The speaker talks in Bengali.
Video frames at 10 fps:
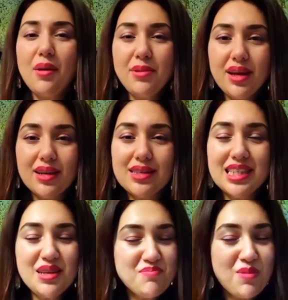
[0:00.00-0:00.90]
এবার
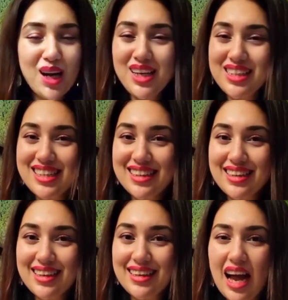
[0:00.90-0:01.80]
ঢালিউড কুইন
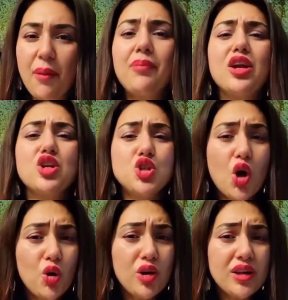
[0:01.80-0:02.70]
যাচ্ছেন
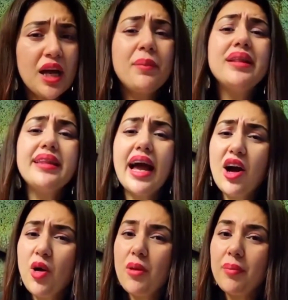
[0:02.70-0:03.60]
মালয়েশিয়াতে
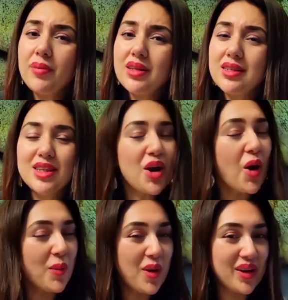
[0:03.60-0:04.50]

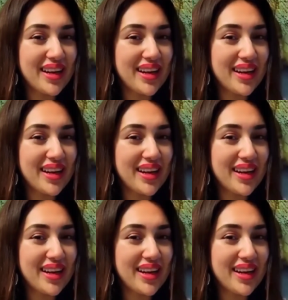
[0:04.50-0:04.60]
মালয়েশিয়ার